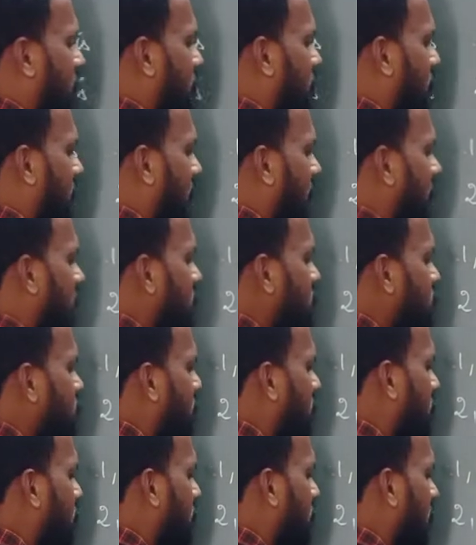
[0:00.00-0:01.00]
மைனஸ்
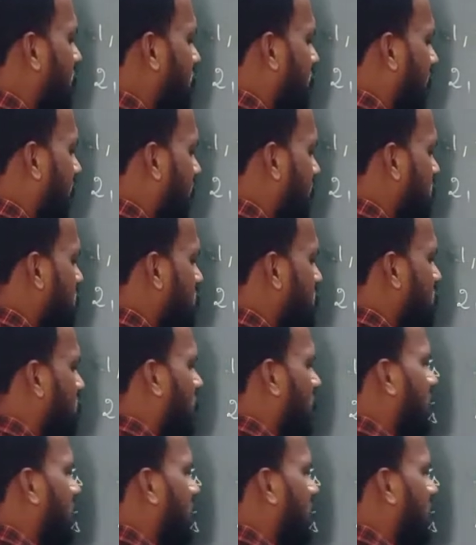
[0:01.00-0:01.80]
ஒன் பை மைனஸ் டூன்னு